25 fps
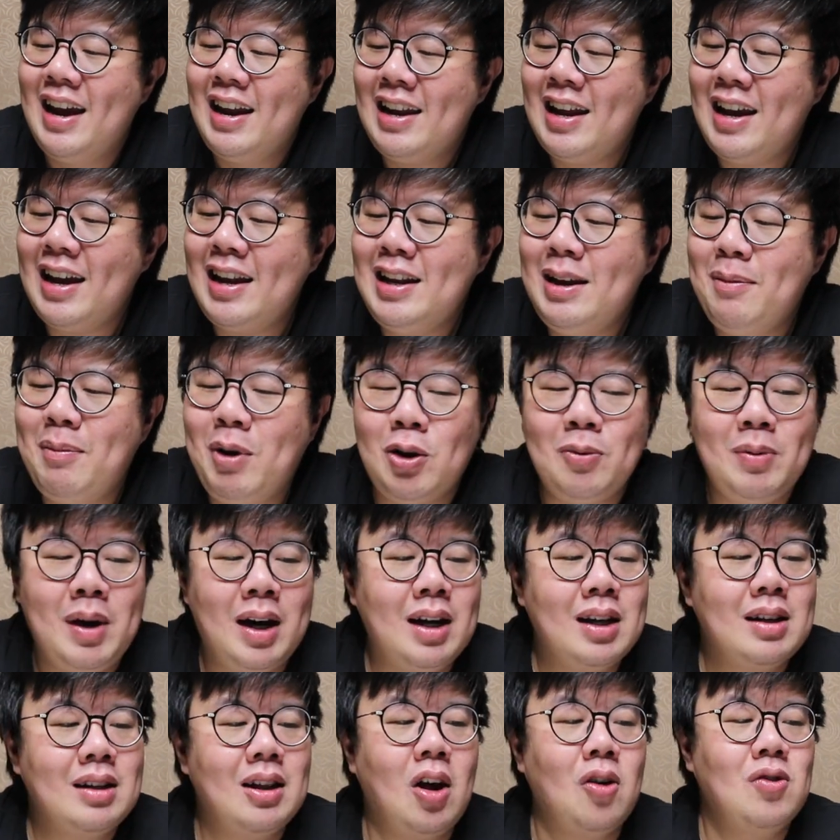Nah, dia baru
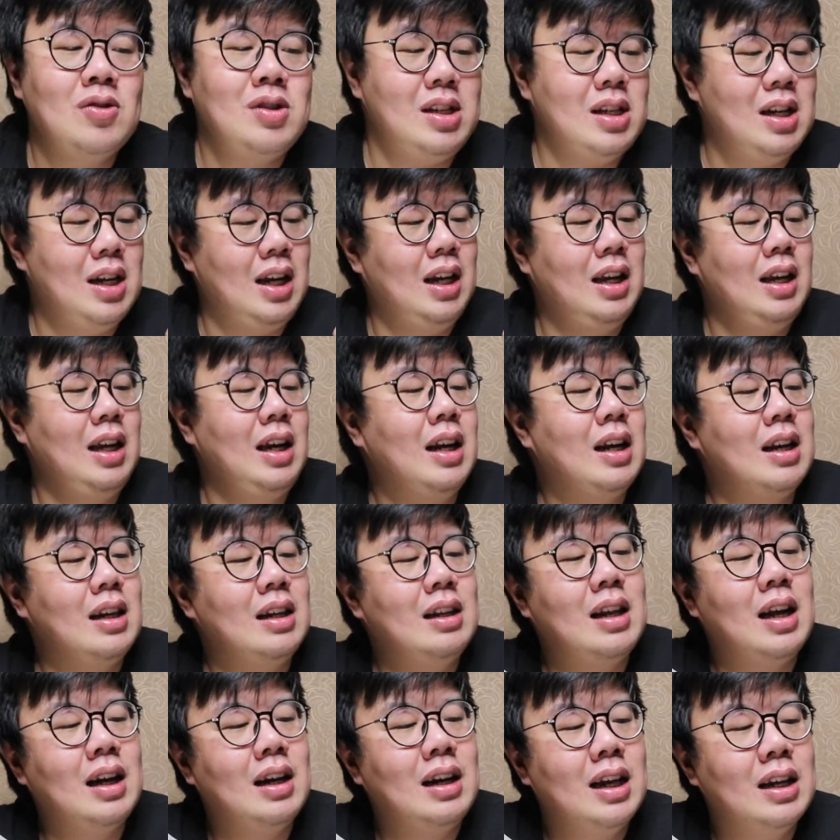banget launching ini
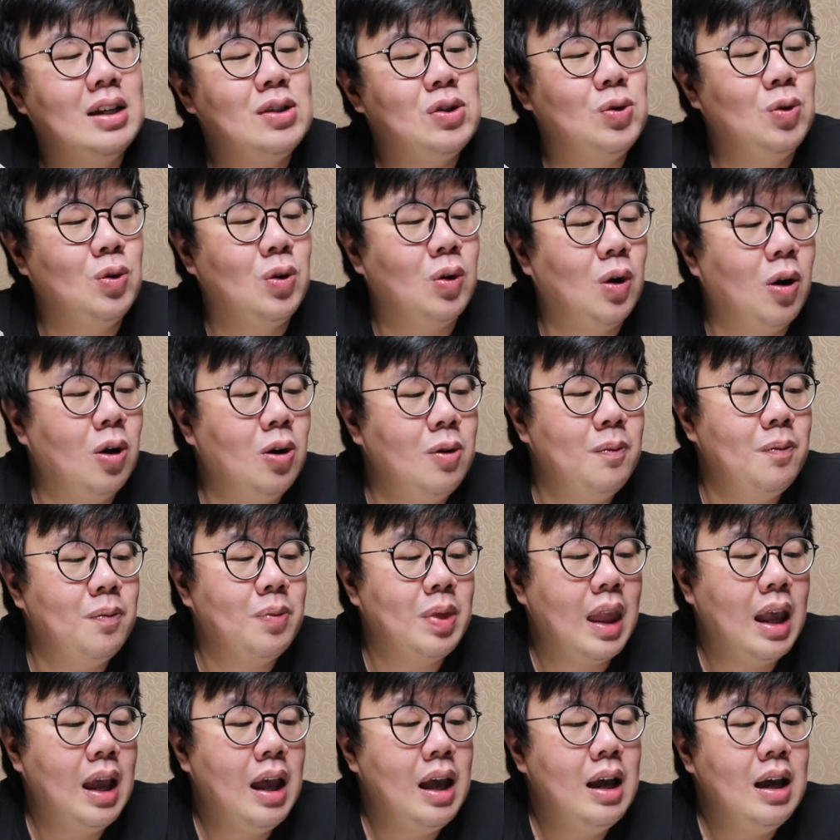rendang Densuko.
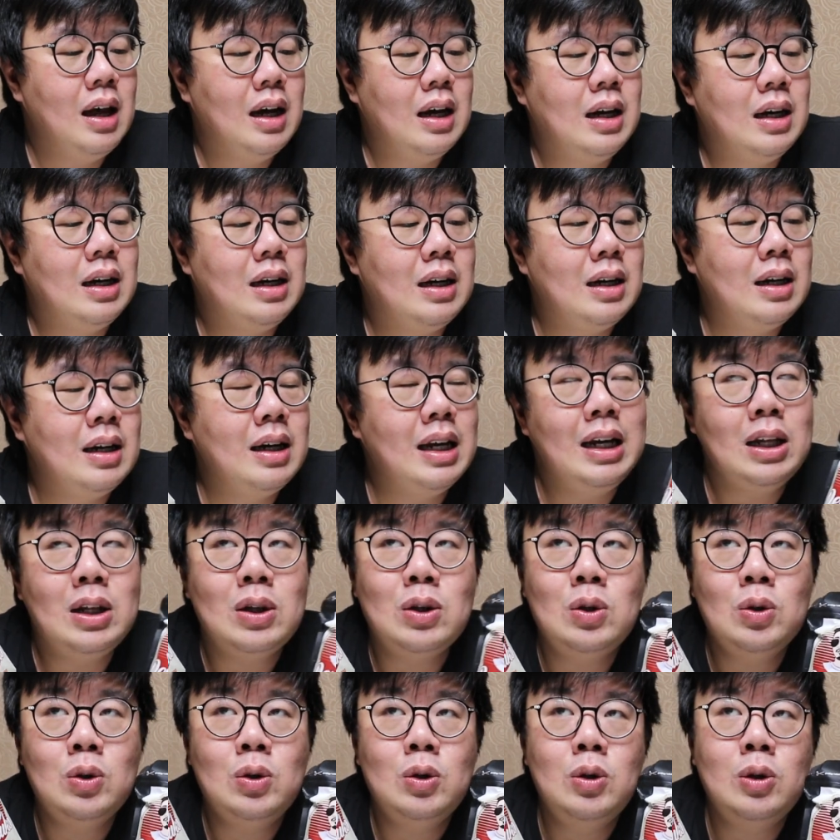Uh, eh,
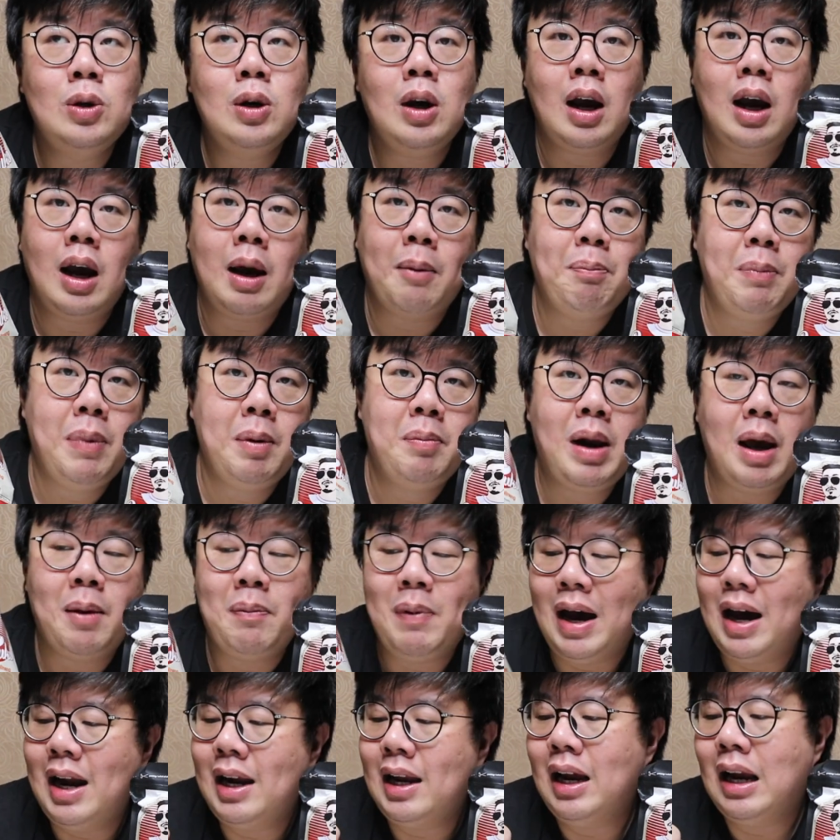itu
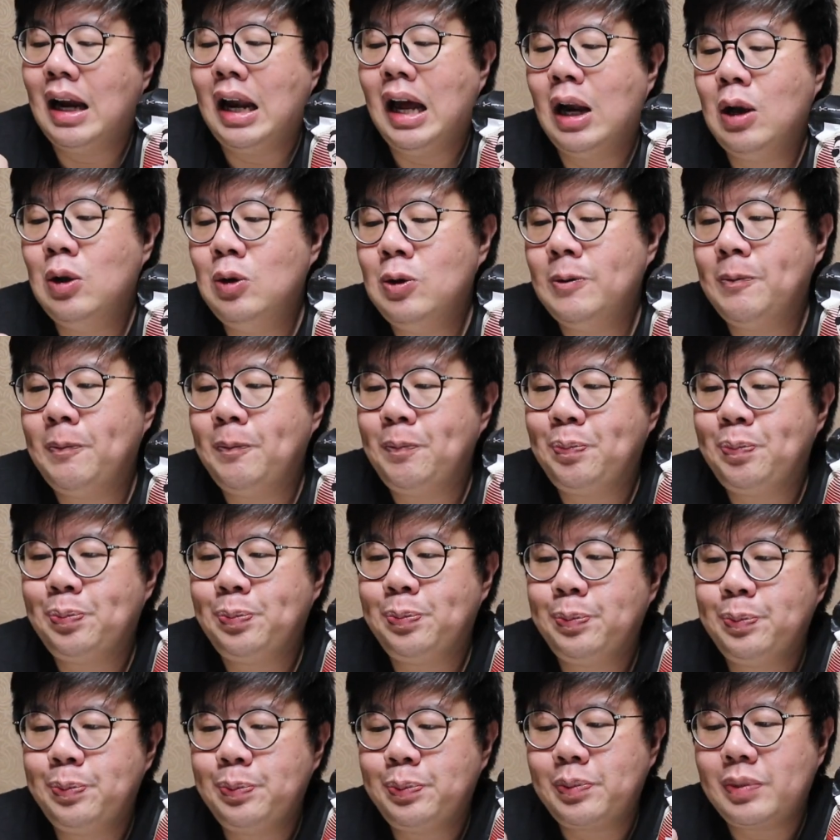beberapa hari yang lalu
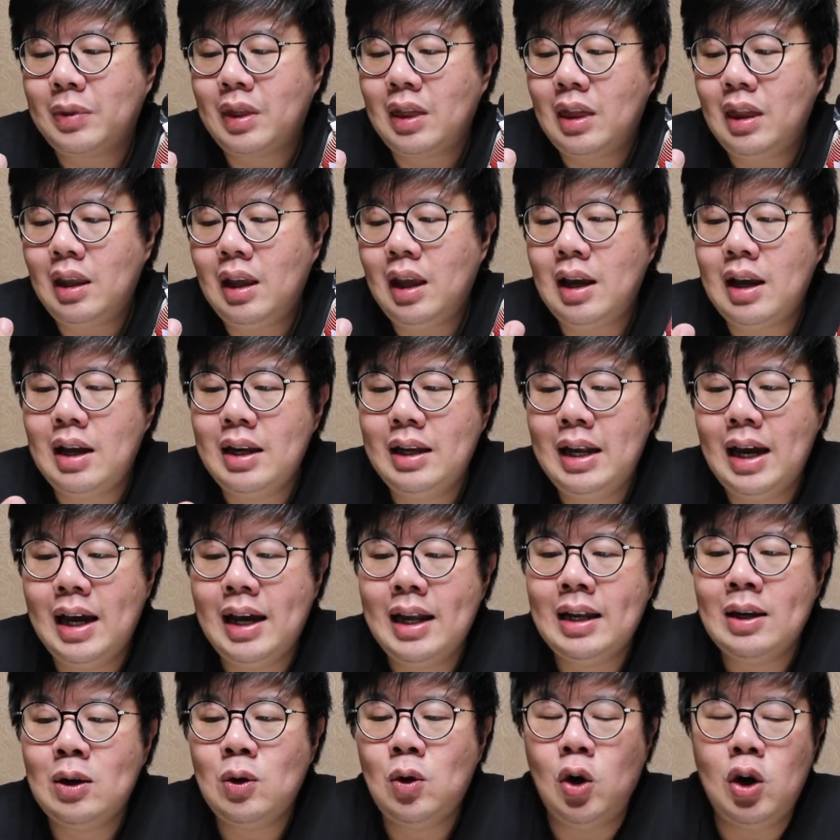
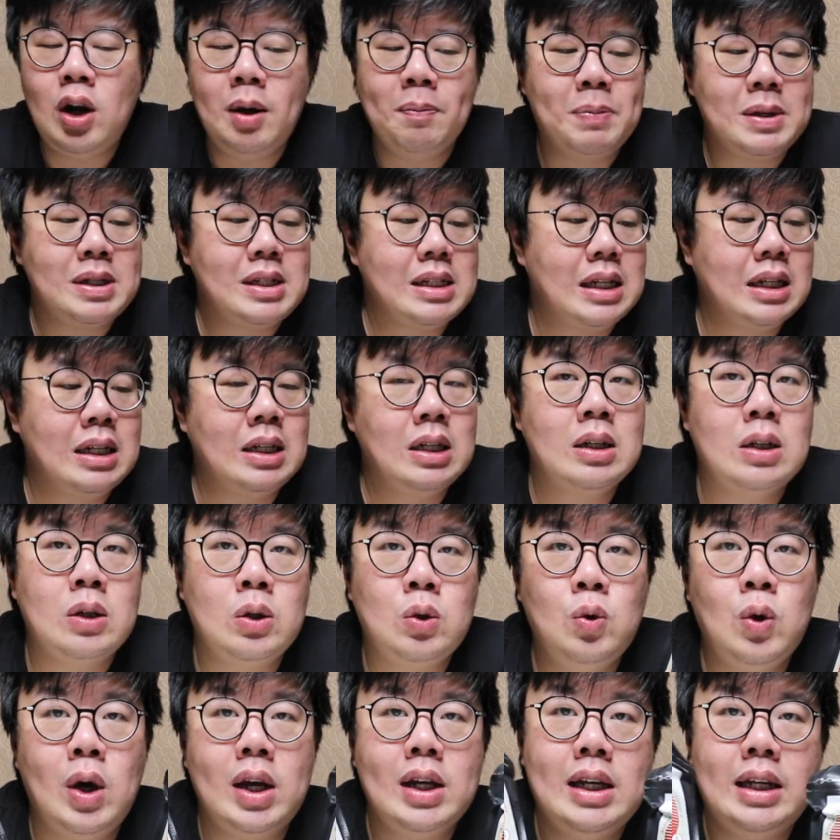dan gue udah
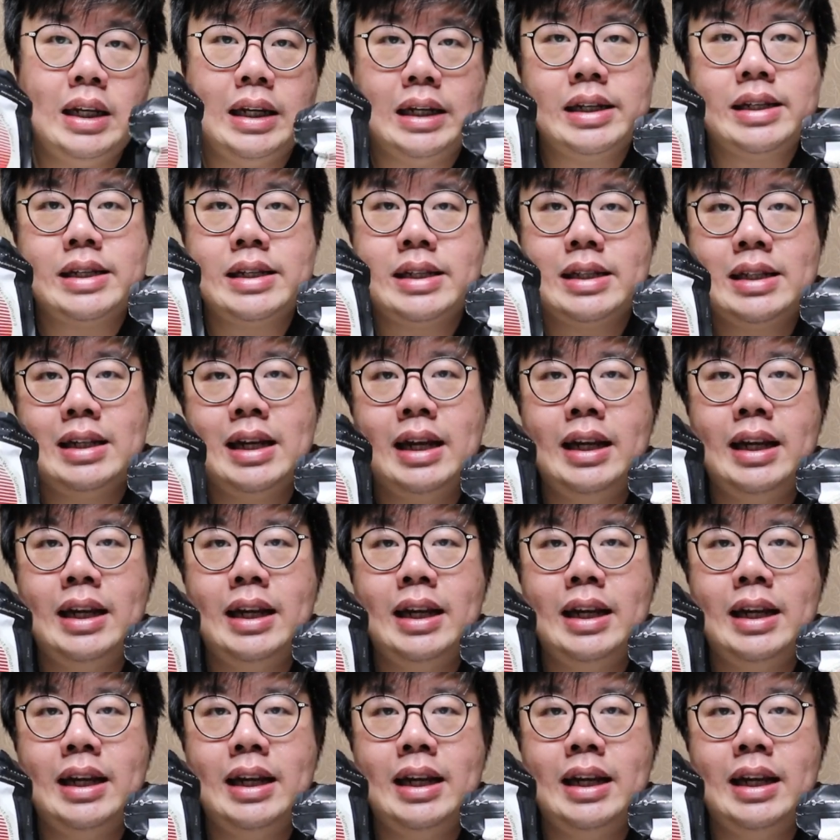pesen dua jenis.